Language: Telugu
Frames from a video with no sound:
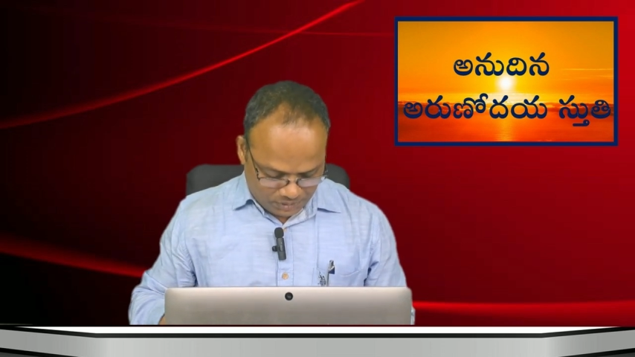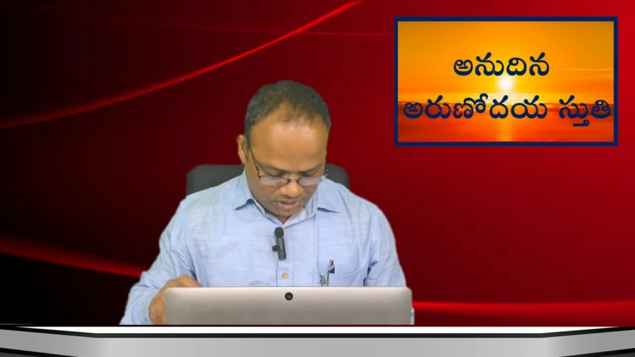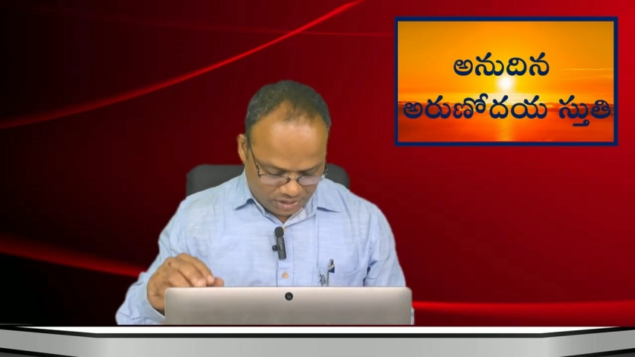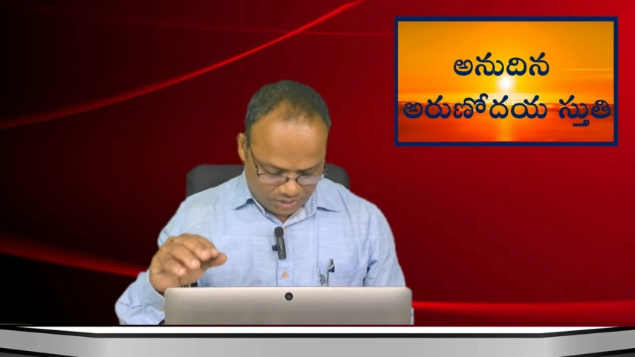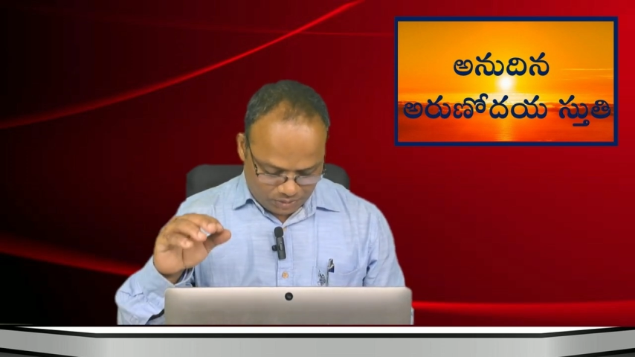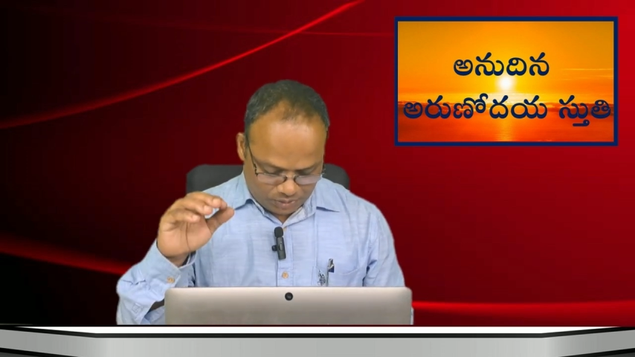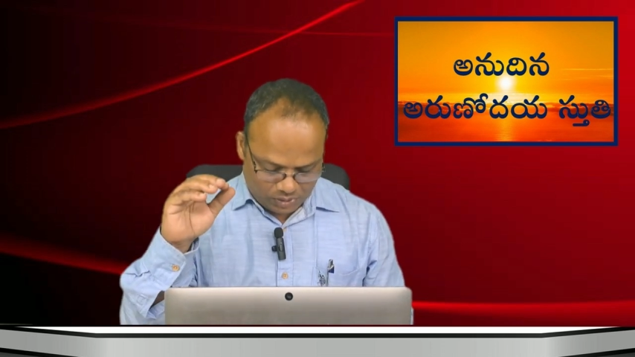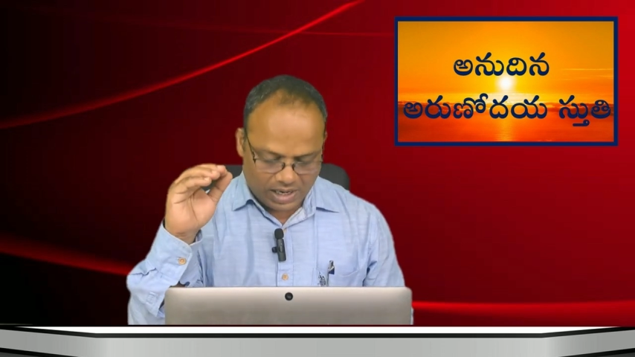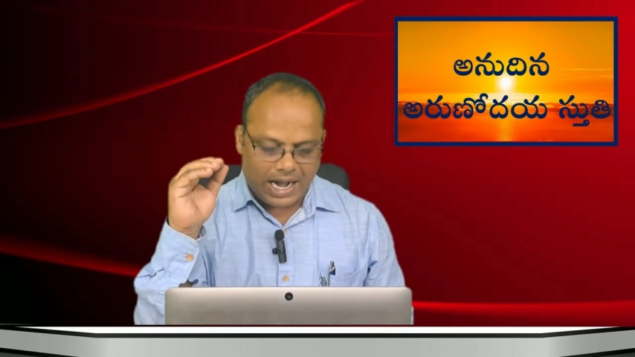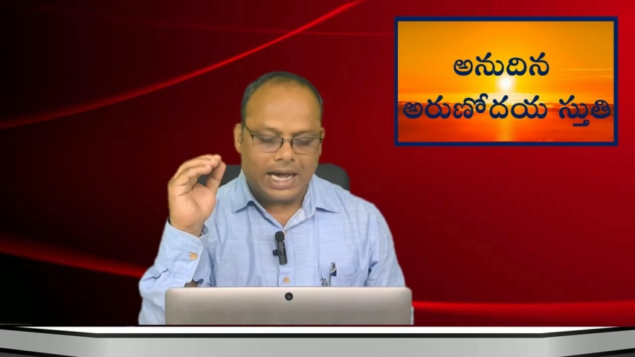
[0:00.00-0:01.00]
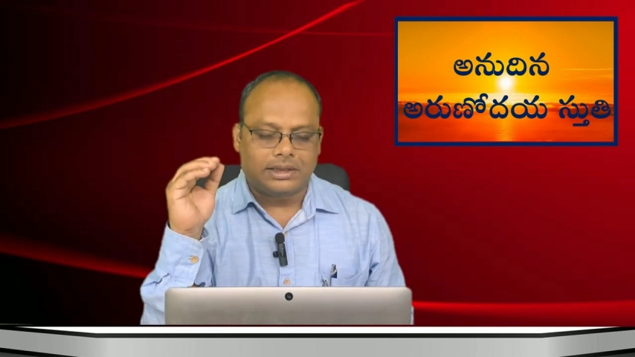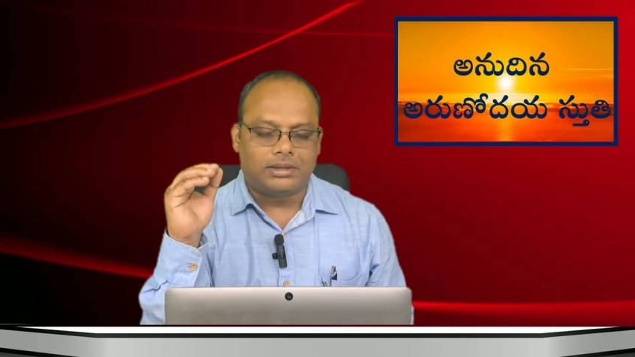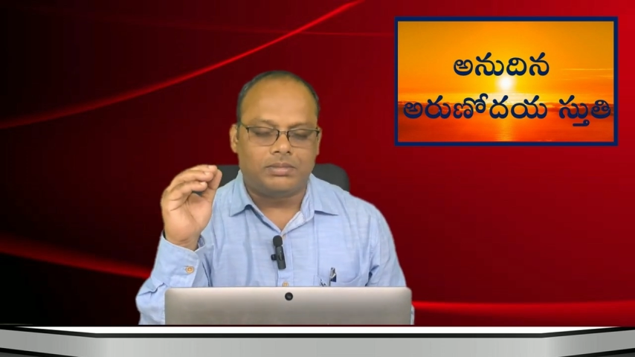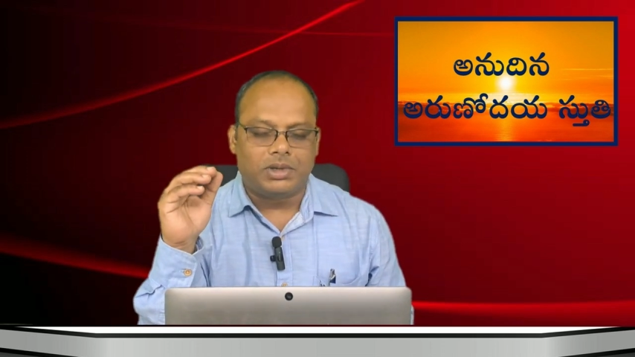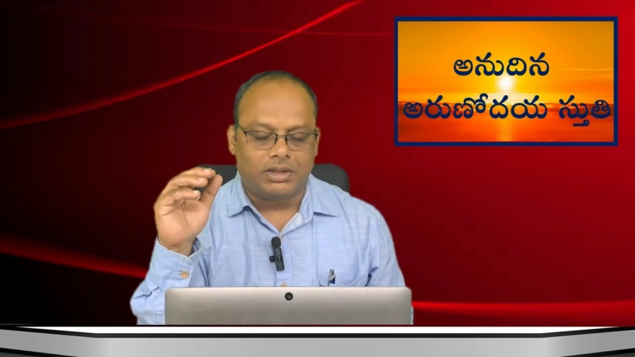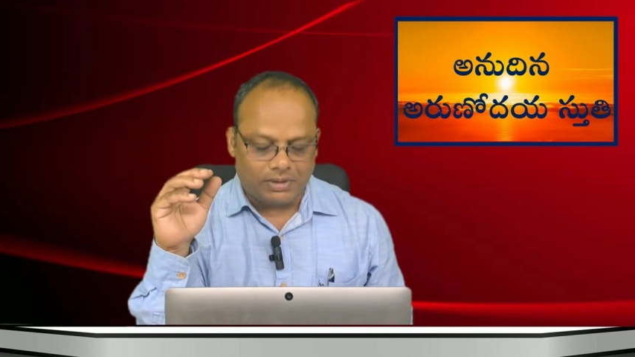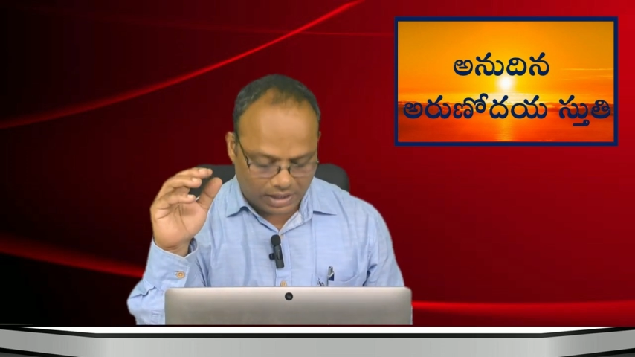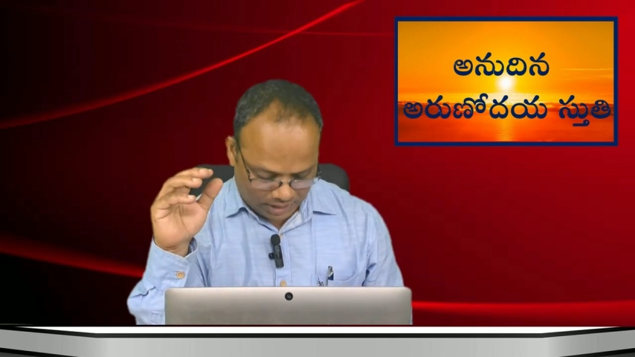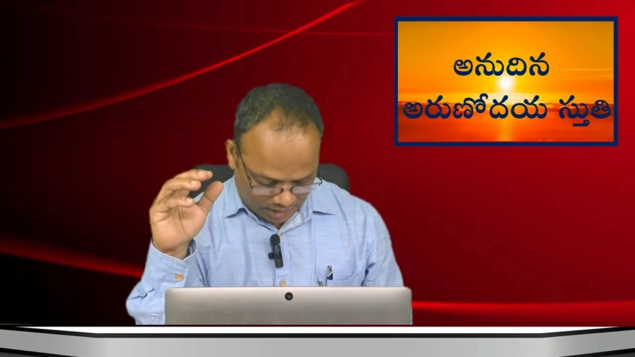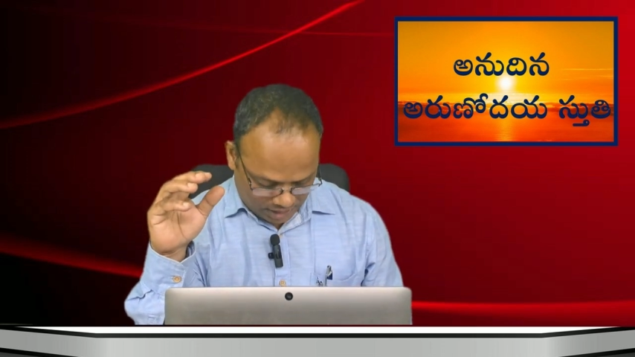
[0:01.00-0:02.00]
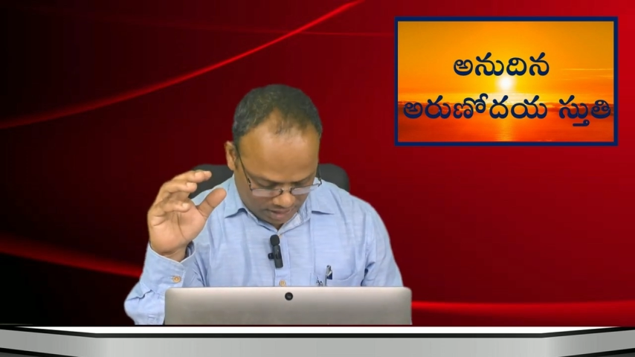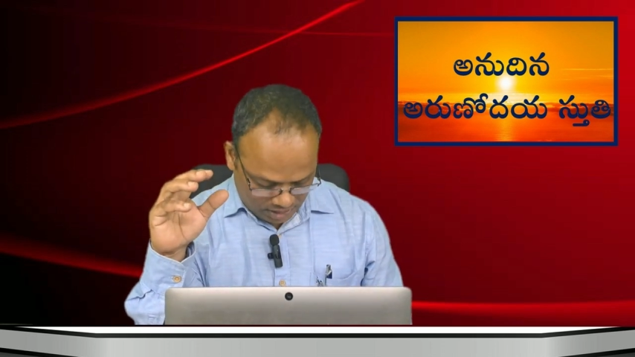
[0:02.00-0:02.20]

మీరు ఆత్మ ద్వారా